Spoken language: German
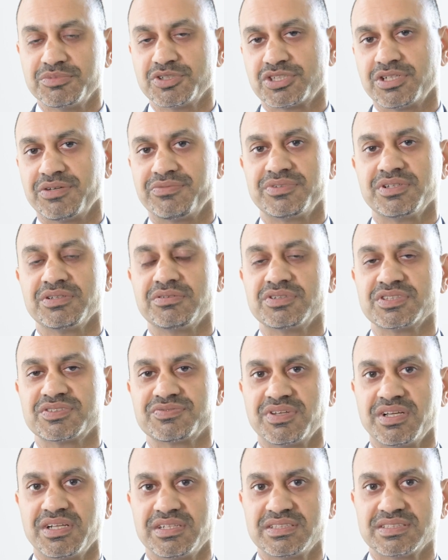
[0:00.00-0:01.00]

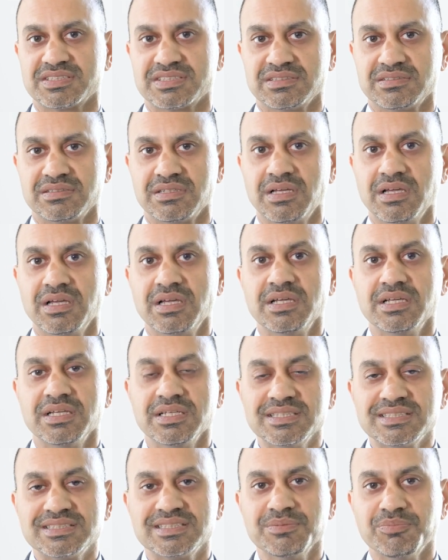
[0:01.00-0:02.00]
Beschäftigungsverhältnissen,
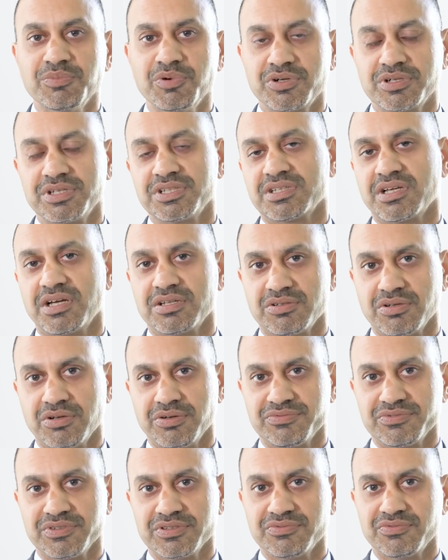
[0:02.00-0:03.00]
ist die Möglichkeit
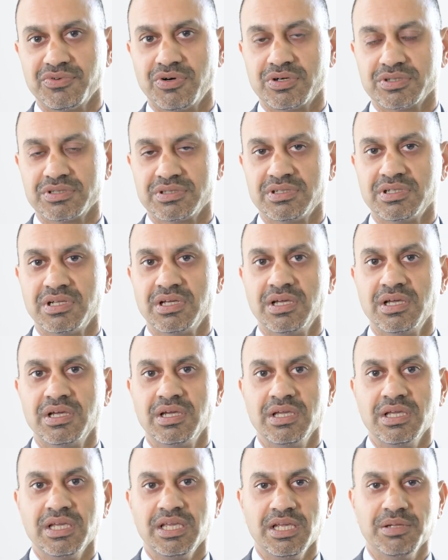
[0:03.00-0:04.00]
eröffnet worden,
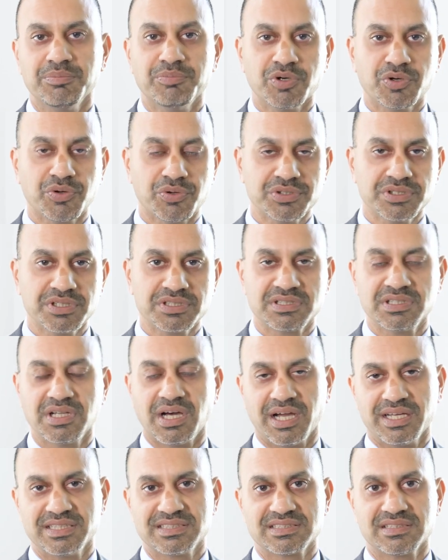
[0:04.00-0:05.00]
in begründeten
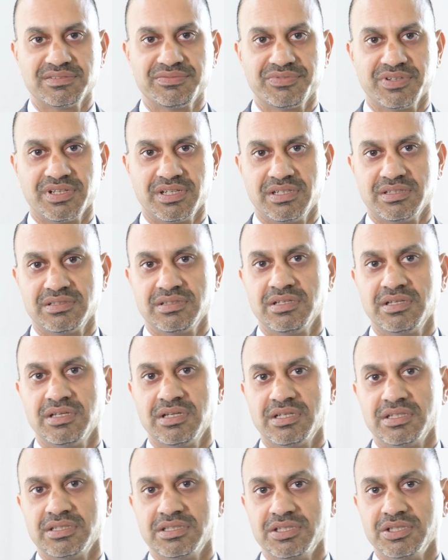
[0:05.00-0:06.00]
Einzelfällen
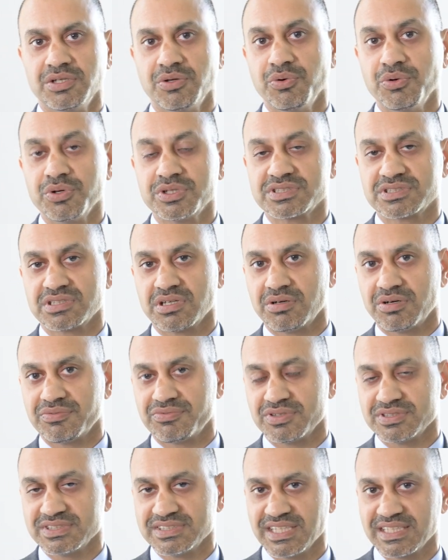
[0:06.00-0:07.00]
die Höchstdauer
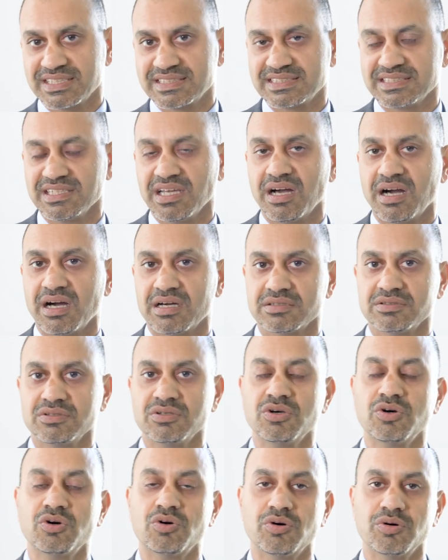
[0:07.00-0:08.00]
von sechs Jahren
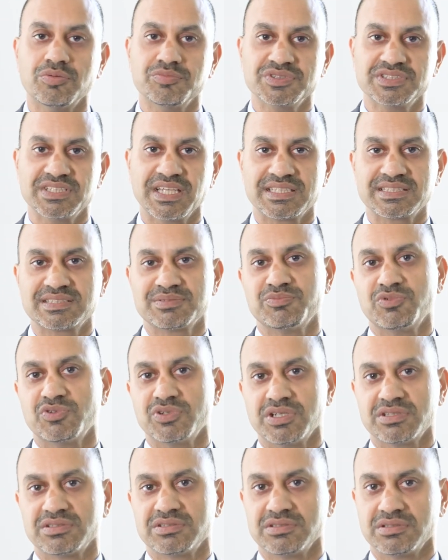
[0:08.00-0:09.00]
um sechs
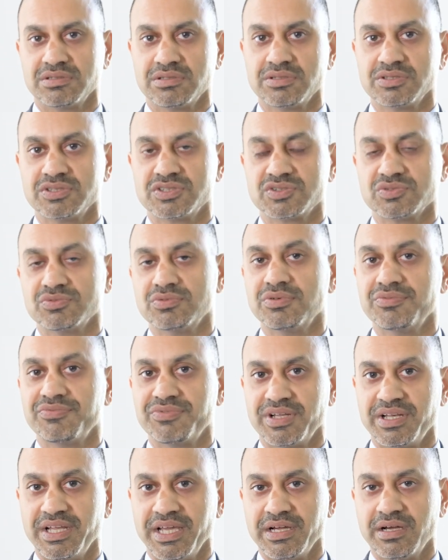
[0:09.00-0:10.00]
Monate zu
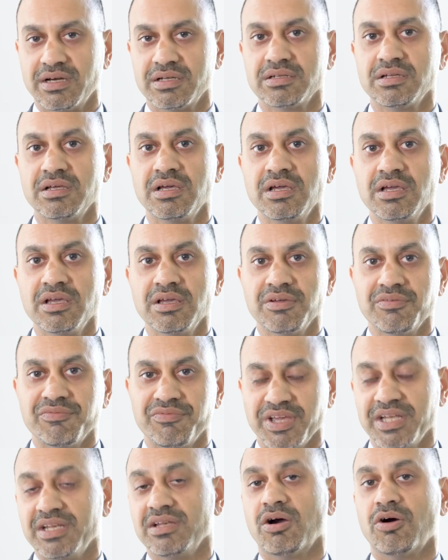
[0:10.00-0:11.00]
verlängern,
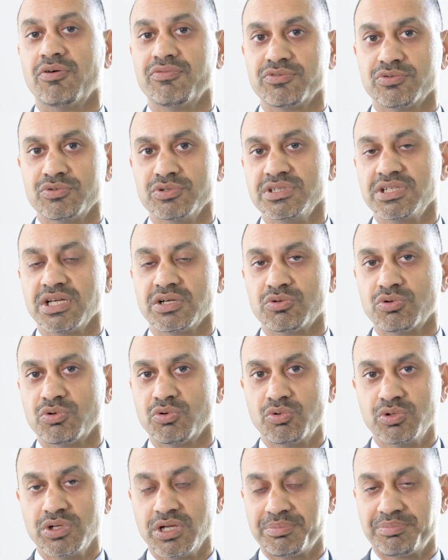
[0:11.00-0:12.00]
wenn aufgrund der
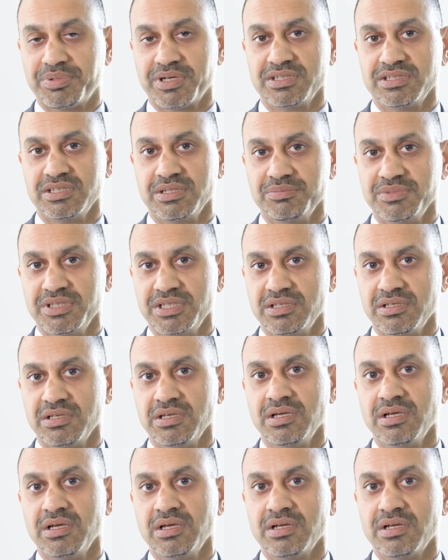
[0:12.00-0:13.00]
Corona-Pandemie